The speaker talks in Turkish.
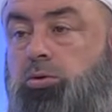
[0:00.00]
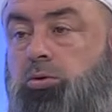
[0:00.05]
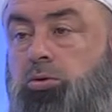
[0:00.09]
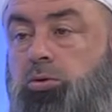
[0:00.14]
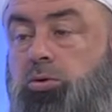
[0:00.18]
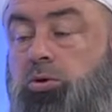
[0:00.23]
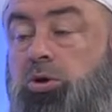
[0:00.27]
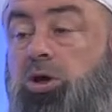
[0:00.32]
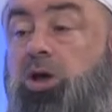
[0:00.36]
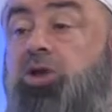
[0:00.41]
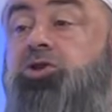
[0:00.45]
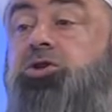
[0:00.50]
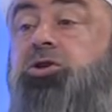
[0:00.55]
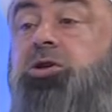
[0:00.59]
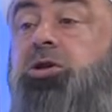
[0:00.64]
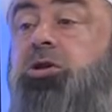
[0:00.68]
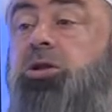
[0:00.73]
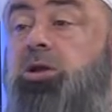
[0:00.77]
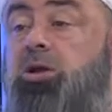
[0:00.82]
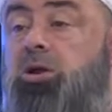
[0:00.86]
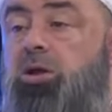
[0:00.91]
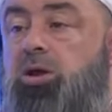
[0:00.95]
Kaç yıl?
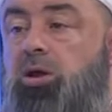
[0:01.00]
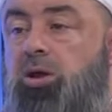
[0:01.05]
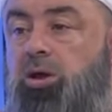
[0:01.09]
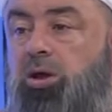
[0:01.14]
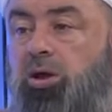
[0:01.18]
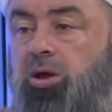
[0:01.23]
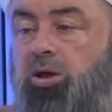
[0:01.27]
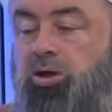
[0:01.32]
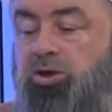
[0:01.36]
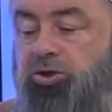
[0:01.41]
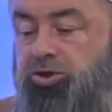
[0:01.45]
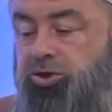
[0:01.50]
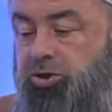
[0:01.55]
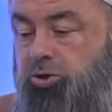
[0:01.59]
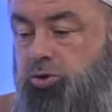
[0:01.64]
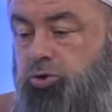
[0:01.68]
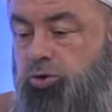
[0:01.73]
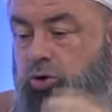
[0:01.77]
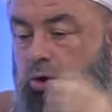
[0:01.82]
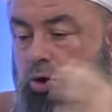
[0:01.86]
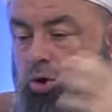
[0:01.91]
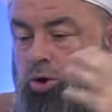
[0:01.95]
Dört. Şimdi
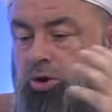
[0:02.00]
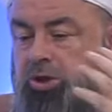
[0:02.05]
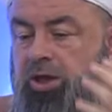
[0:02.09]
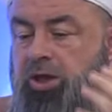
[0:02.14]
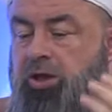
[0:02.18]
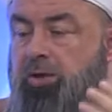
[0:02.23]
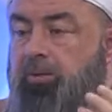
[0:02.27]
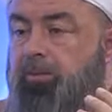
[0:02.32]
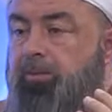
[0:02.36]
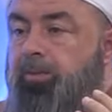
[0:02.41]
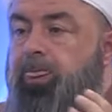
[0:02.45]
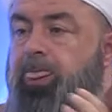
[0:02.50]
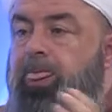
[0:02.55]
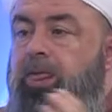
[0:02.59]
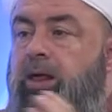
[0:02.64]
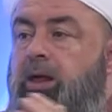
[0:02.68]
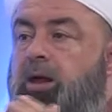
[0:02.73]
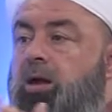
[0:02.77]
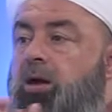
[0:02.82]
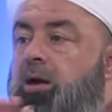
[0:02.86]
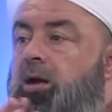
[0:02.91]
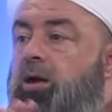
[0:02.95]
köyde
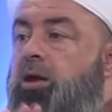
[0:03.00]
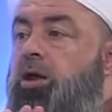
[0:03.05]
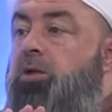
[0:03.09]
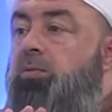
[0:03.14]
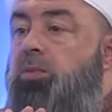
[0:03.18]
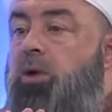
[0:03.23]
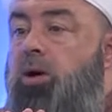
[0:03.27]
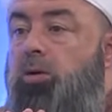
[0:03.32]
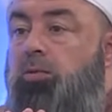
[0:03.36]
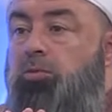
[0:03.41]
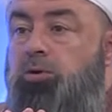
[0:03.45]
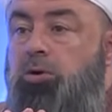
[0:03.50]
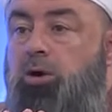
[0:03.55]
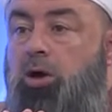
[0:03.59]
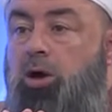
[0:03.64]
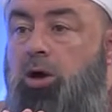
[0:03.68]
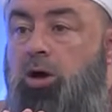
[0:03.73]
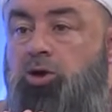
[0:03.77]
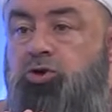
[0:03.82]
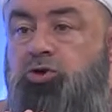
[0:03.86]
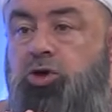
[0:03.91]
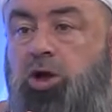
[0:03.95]
imamlığı
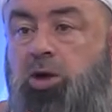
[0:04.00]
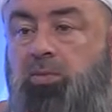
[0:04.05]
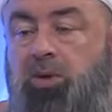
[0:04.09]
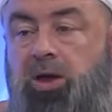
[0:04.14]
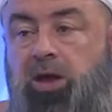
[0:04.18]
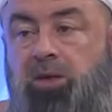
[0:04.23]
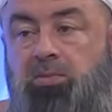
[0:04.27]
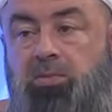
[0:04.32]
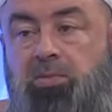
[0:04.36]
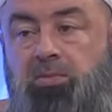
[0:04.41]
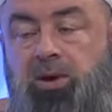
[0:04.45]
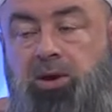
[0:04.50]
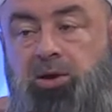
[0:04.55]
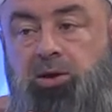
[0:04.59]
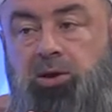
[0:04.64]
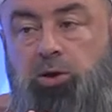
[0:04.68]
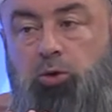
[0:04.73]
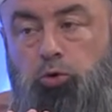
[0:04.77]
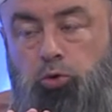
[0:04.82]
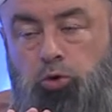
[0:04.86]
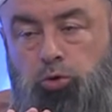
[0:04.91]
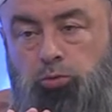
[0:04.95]
haşa beğenmek değil.
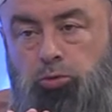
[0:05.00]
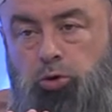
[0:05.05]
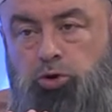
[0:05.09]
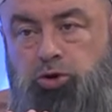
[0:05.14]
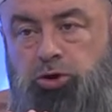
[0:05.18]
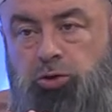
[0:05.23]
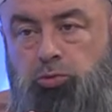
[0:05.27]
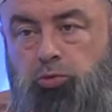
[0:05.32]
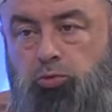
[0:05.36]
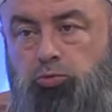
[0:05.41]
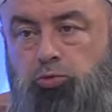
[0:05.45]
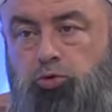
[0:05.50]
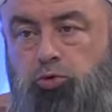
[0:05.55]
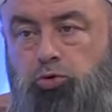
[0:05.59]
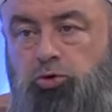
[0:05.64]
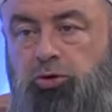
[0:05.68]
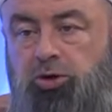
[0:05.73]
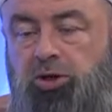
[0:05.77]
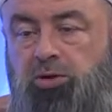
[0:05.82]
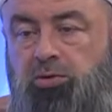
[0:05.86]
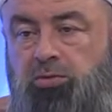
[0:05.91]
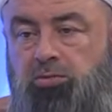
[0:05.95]
Olur mu öyle şey? Mümkün değil.